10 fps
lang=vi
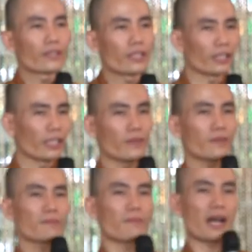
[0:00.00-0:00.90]
Nhưng
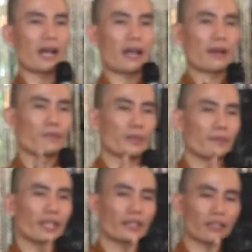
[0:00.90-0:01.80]
nếu mà
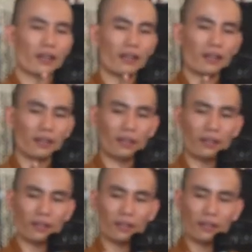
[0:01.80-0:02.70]
mình biết nó
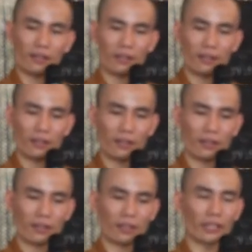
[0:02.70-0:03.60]

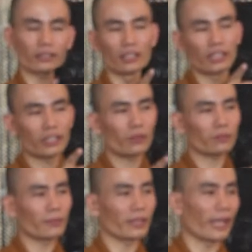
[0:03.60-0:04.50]
có thể tự kết thúc
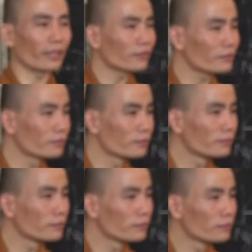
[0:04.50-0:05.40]
thì mình gãi không?
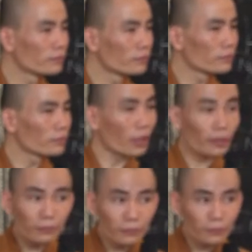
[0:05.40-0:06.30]
Không.